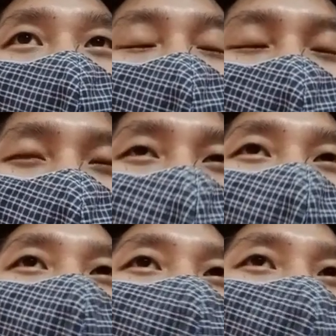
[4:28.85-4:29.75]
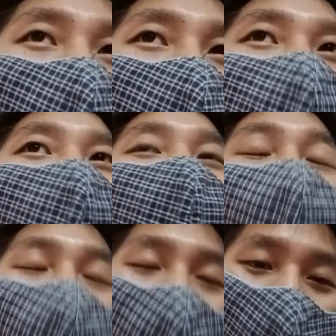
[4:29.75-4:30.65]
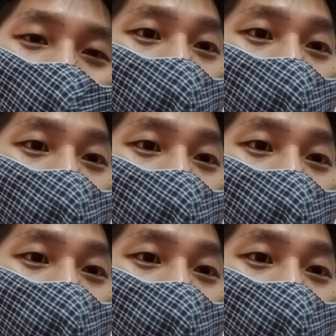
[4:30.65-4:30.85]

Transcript: 也是有榴莲出口到中